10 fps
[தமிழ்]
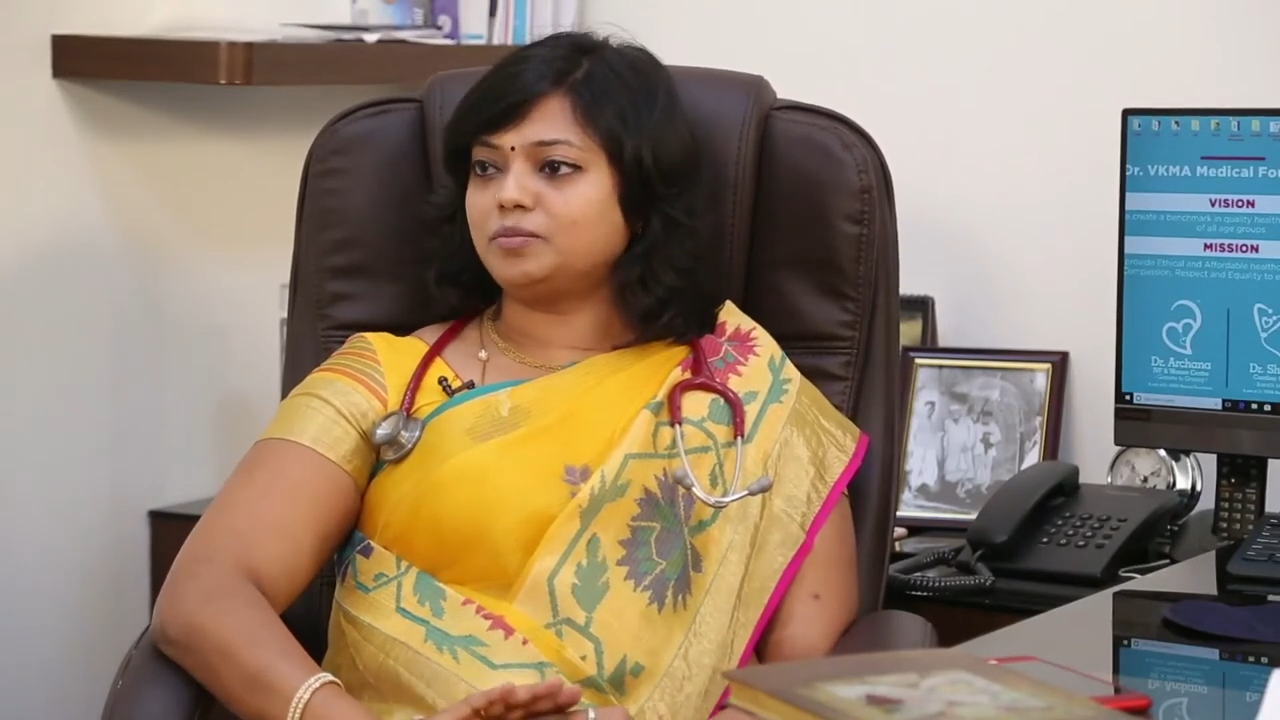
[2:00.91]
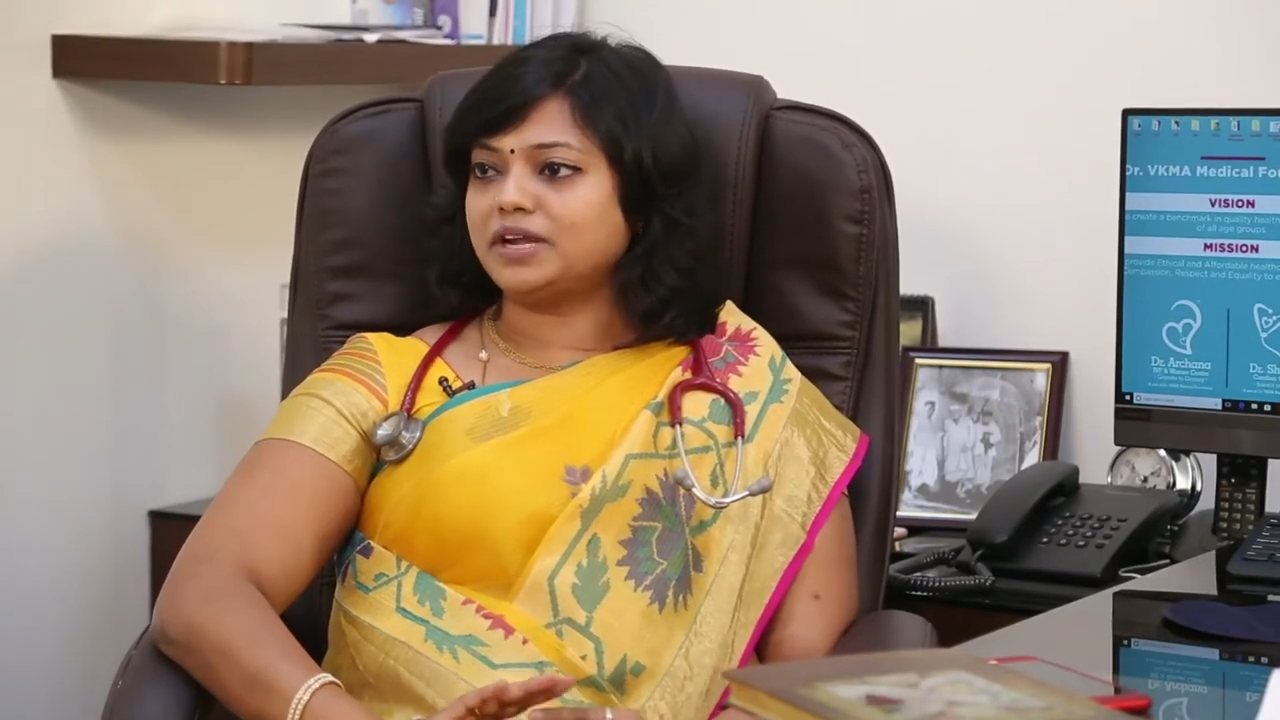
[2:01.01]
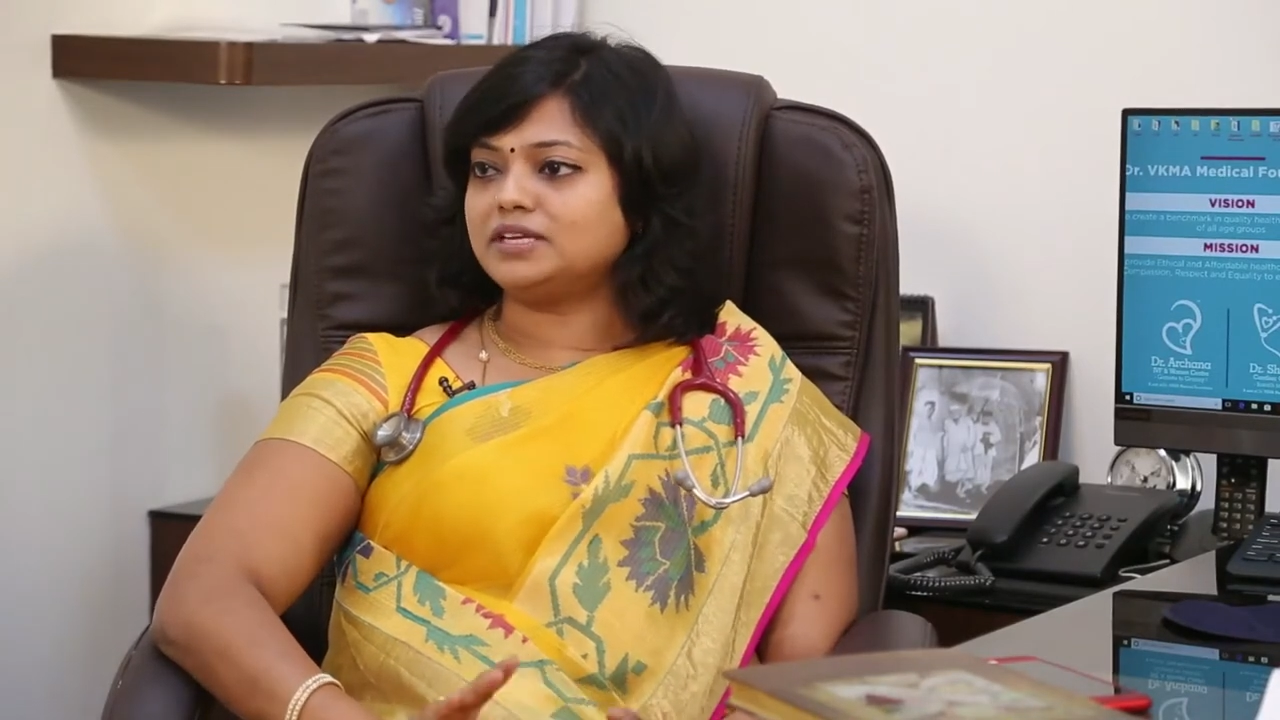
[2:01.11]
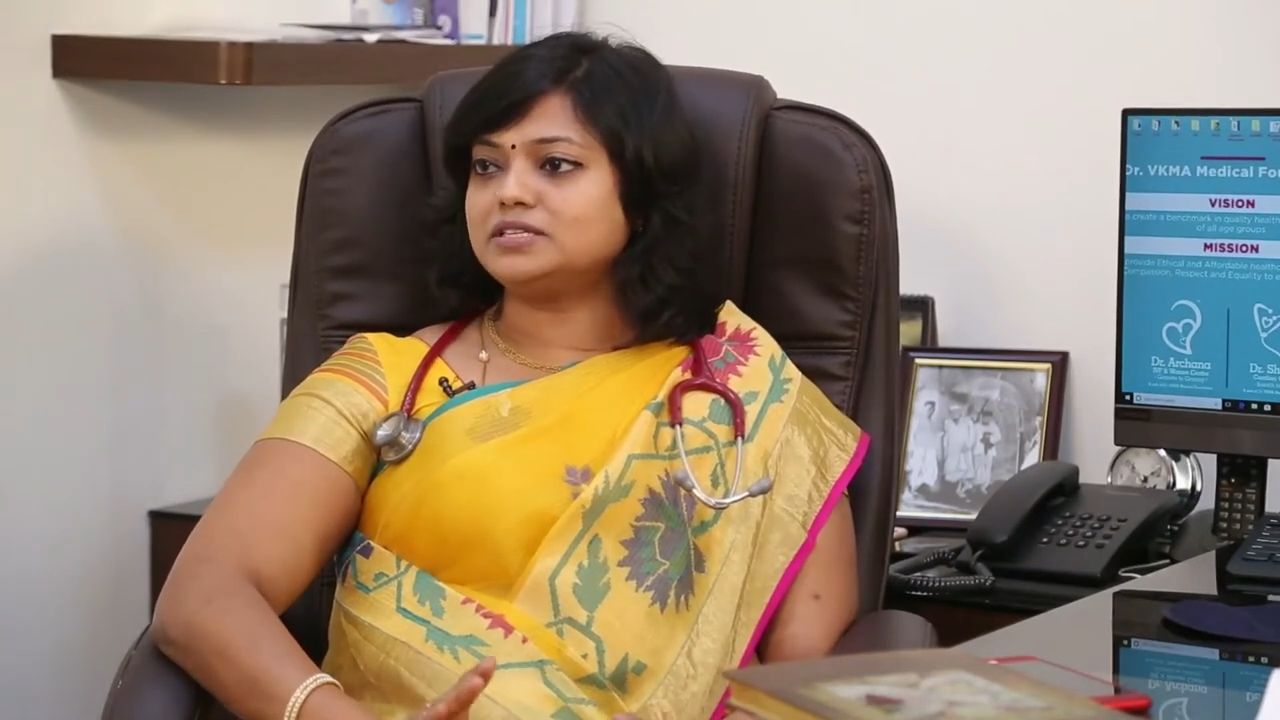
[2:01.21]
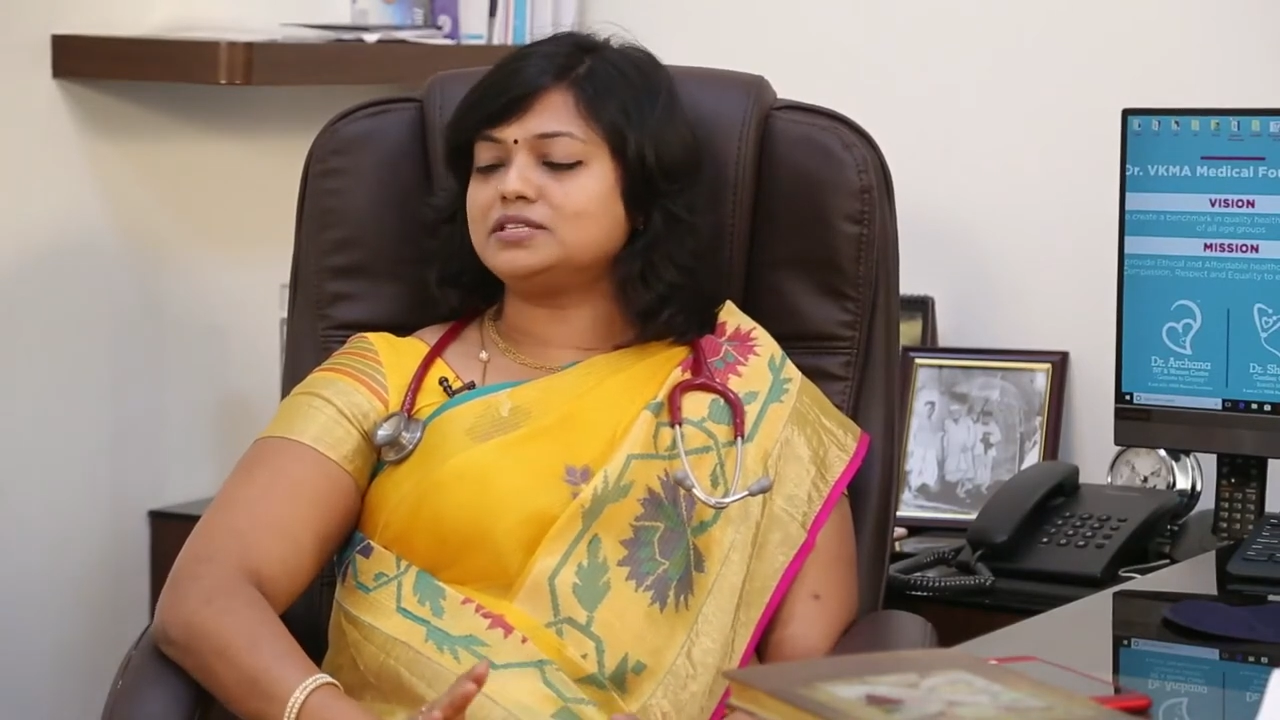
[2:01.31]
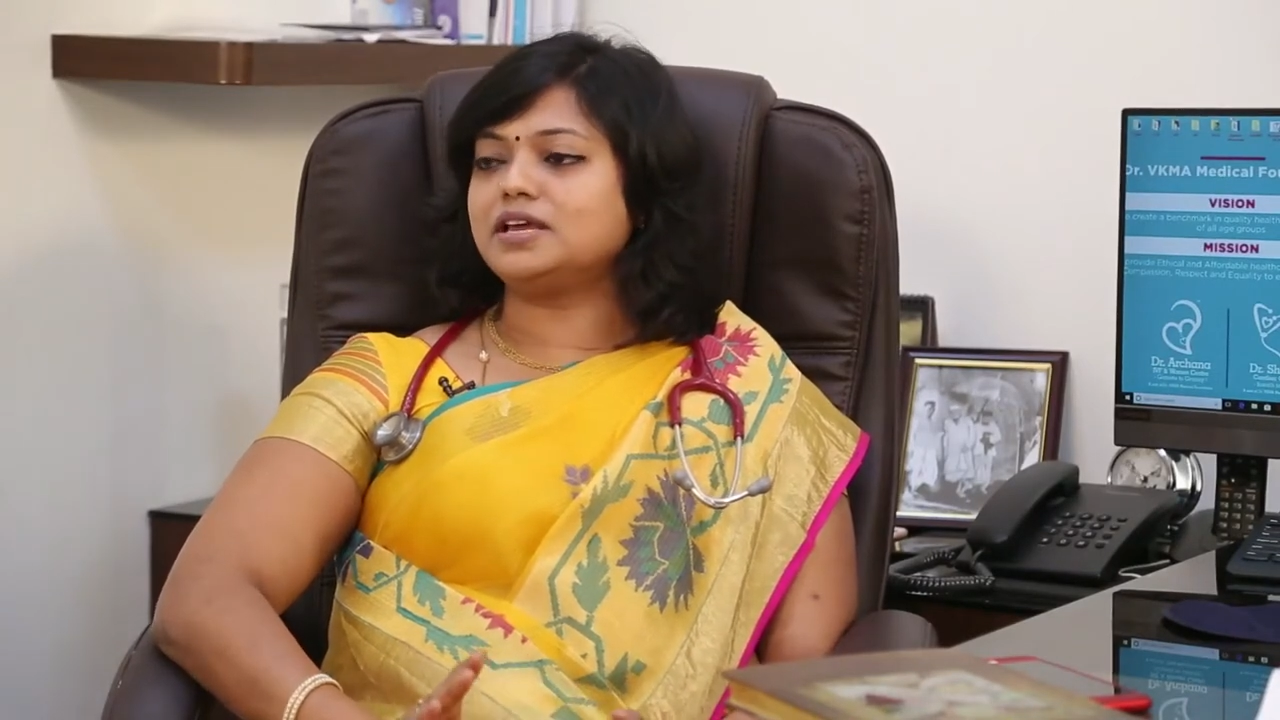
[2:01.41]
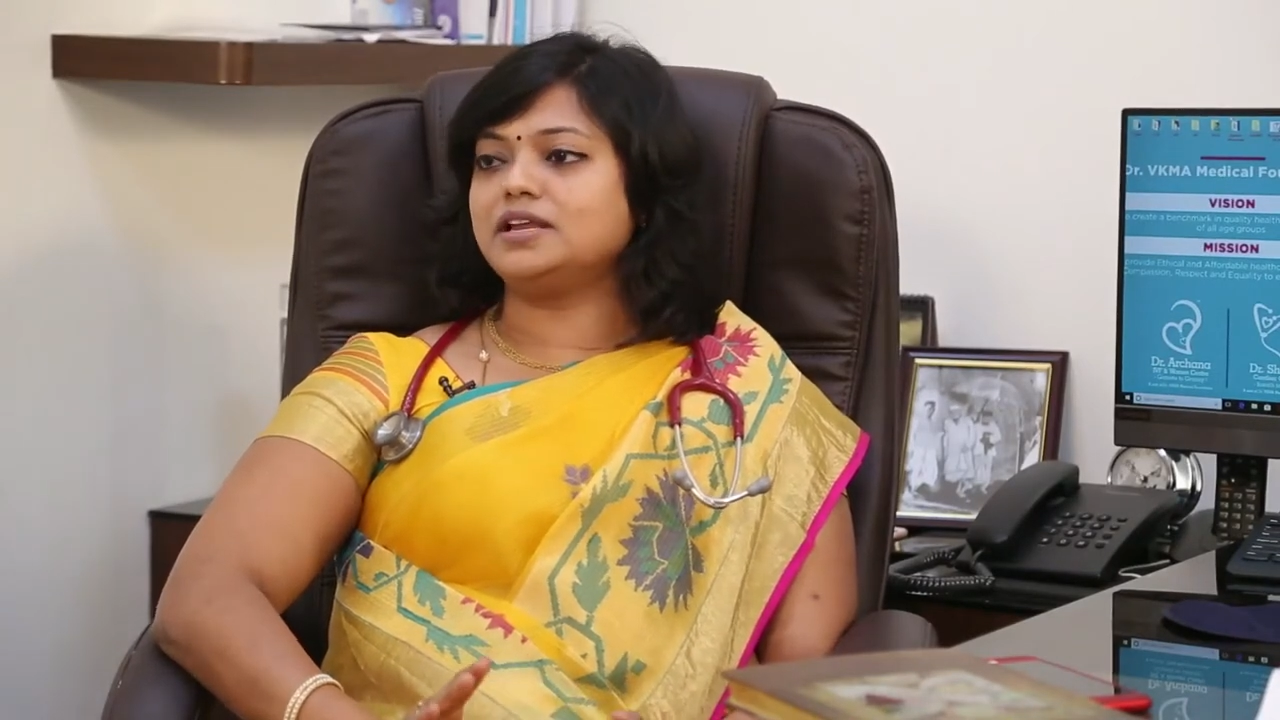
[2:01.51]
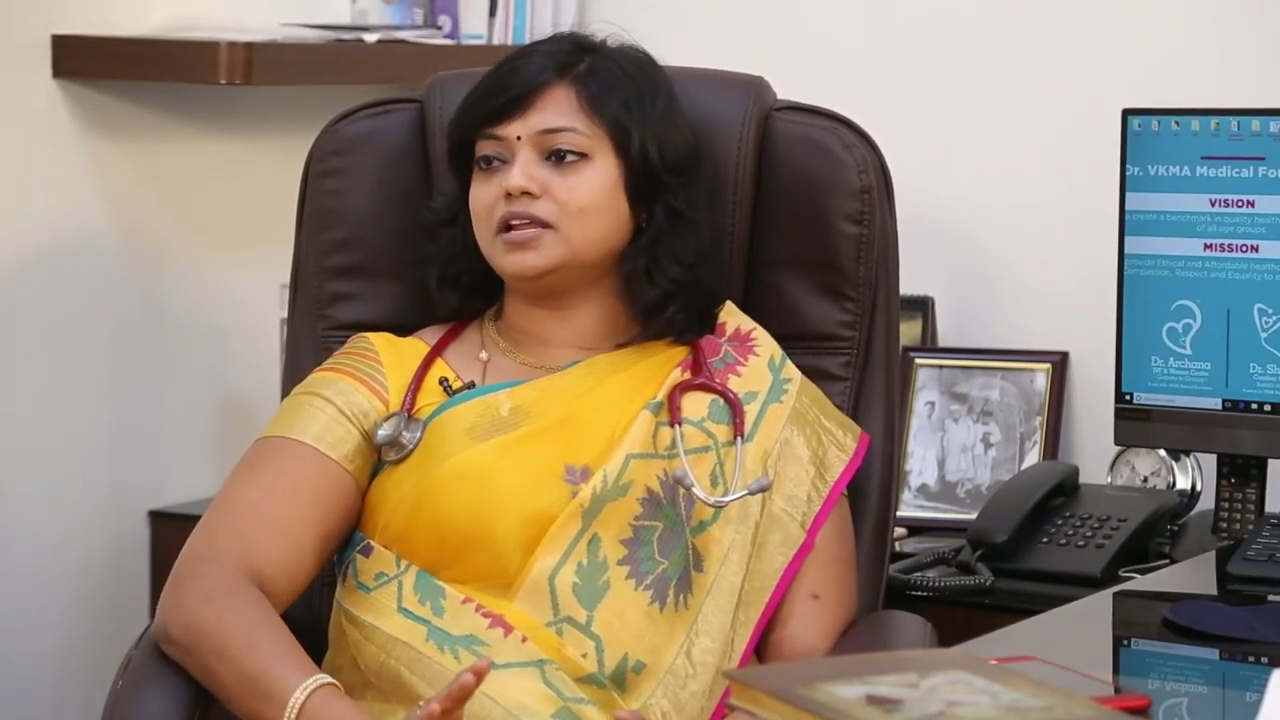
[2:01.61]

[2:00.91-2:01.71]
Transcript: ப்ரெக்னென்சியே